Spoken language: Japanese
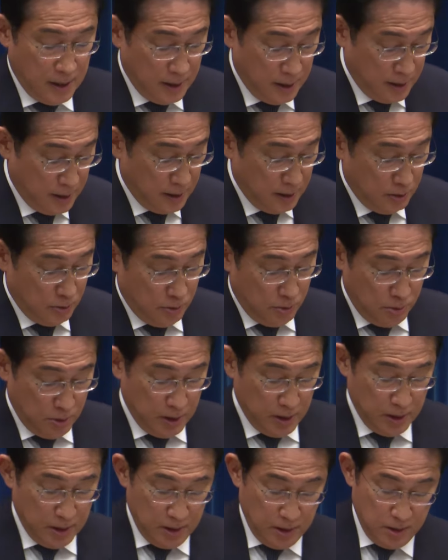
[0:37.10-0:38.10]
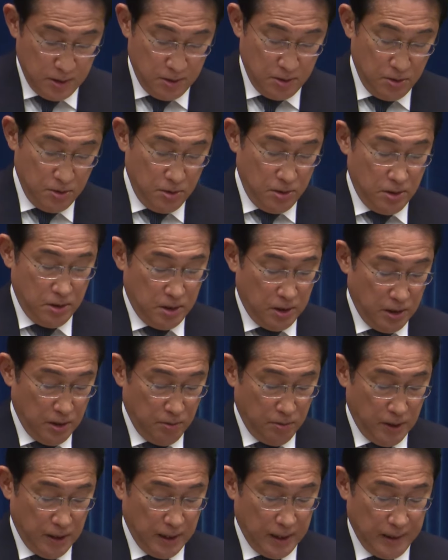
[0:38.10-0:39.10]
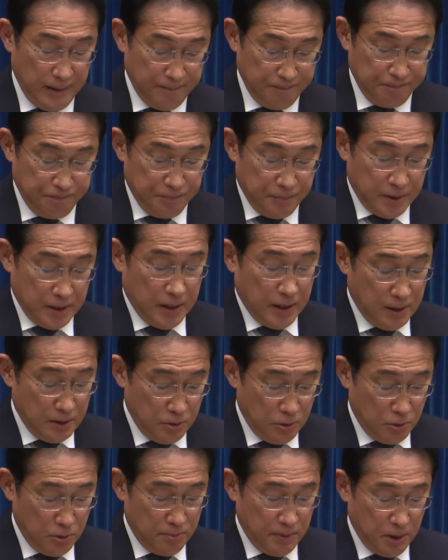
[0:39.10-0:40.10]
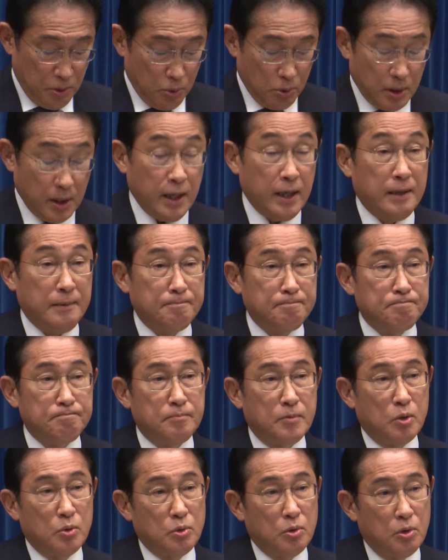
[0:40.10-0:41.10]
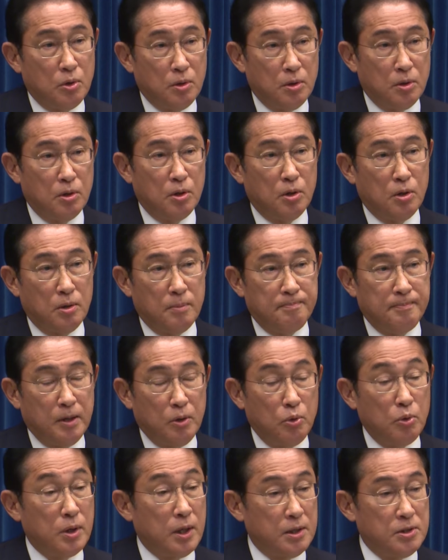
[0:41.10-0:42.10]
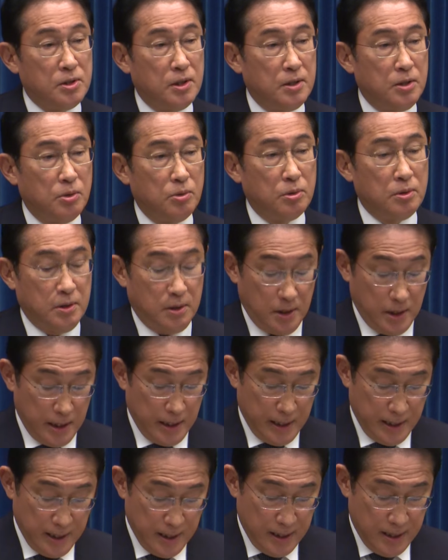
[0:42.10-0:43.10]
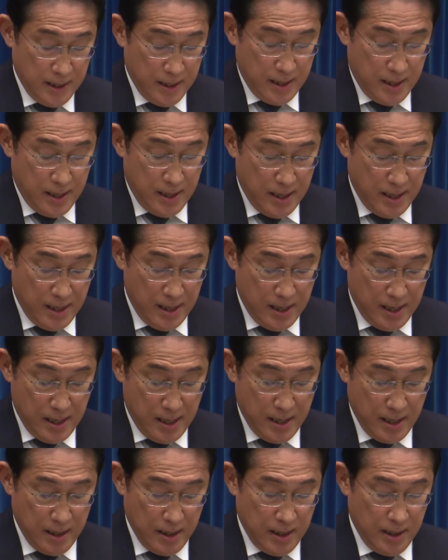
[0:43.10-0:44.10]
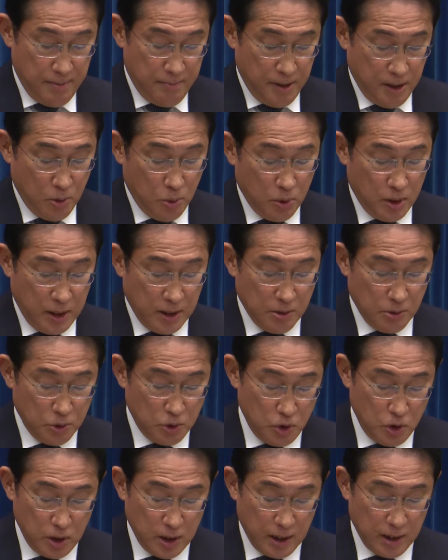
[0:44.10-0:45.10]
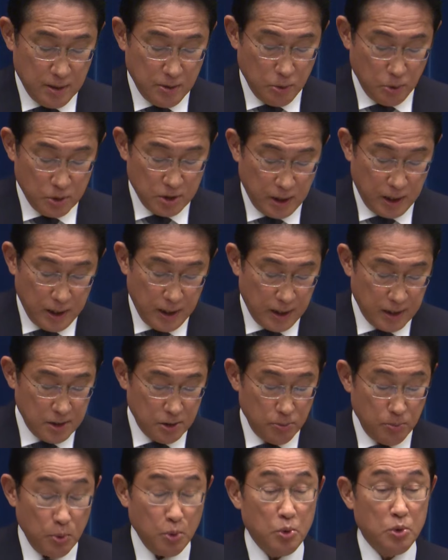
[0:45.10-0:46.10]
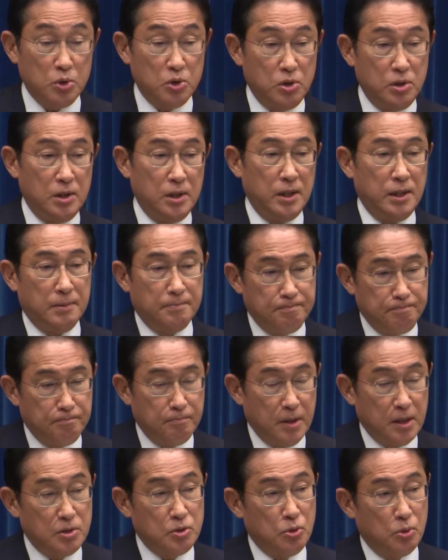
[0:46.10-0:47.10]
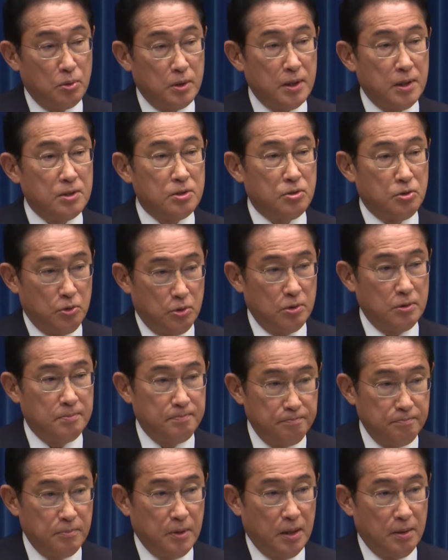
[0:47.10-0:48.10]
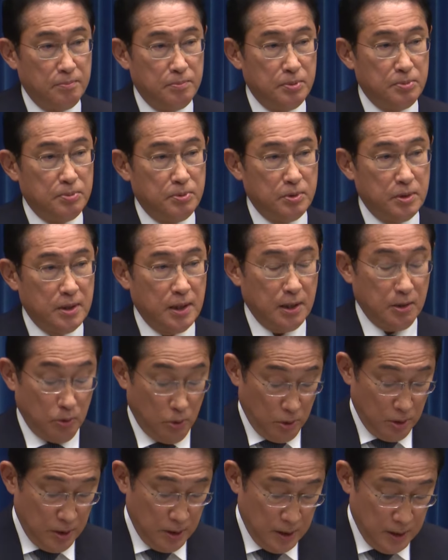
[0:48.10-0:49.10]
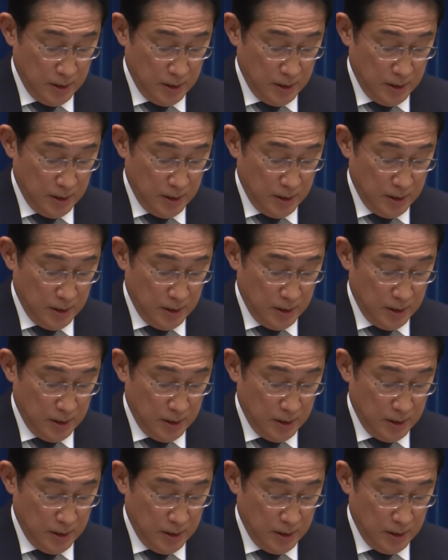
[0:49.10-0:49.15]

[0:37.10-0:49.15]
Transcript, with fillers: えー、これについてはあの、まあ、今回この、まあ、法改正によって、えーまあ、今回の事案の再発防止に、まあ、直結する、まあ、部分など